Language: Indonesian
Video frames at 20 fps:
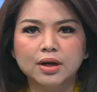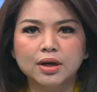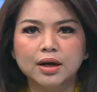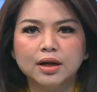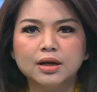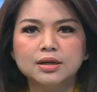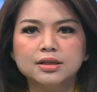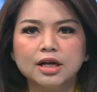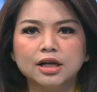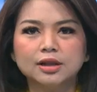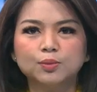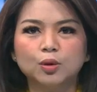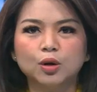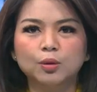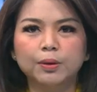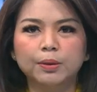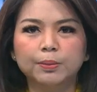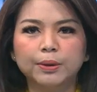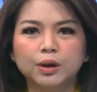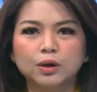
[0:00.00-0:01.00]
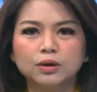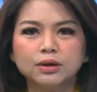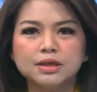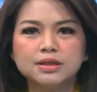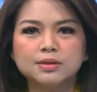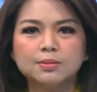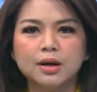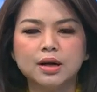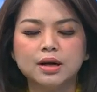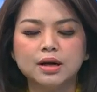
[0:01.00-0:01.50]
Saudara Satpol PP
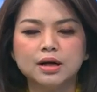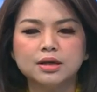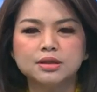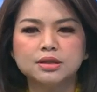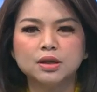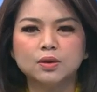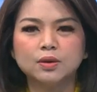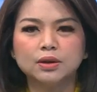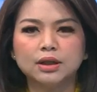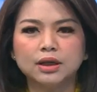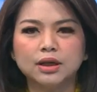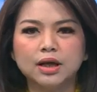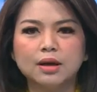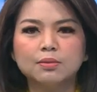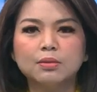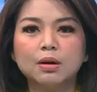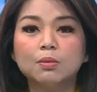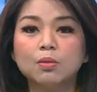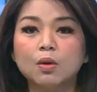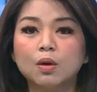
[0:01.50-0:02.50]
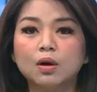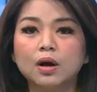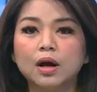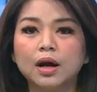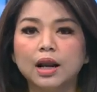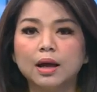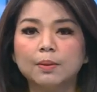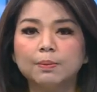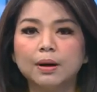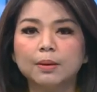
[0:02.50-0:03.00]
Kota Semarang, Jawa Tengah
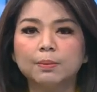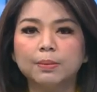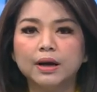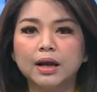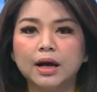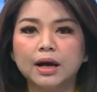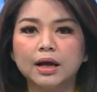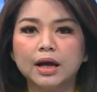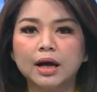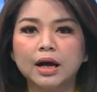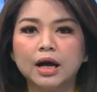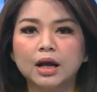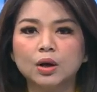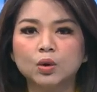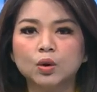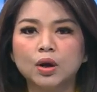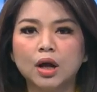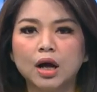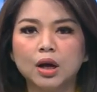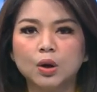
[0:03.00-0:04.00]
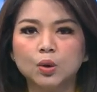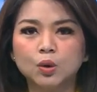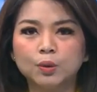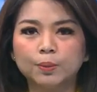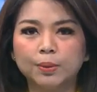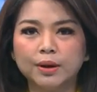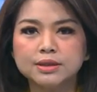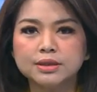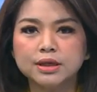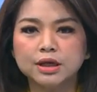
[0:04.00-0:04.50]
membongkar lapak pedagang
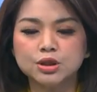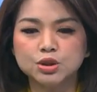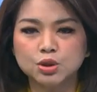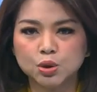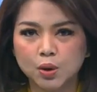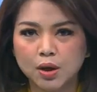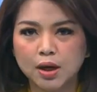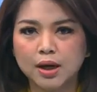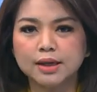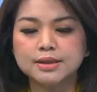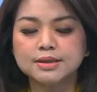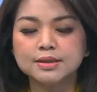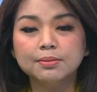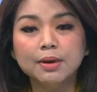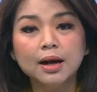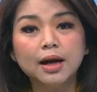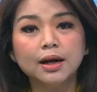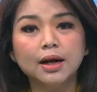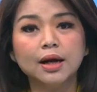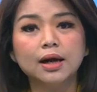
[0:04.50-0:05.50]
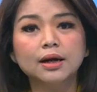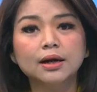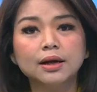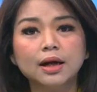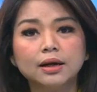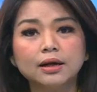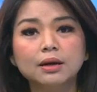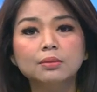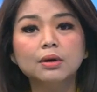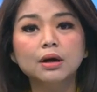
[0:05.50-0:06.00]
alun-alun Pasar Johar,
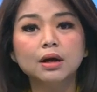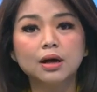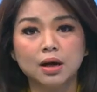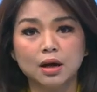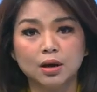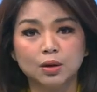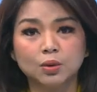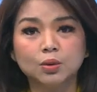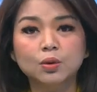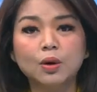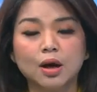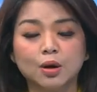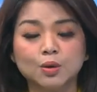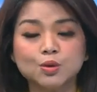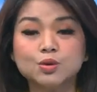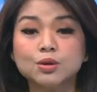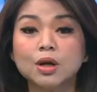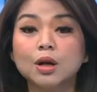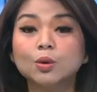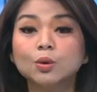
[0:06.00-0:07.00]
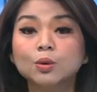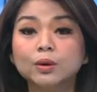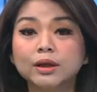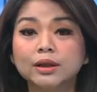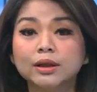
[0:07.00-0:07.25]
Semarang karena mengganggu arus lalu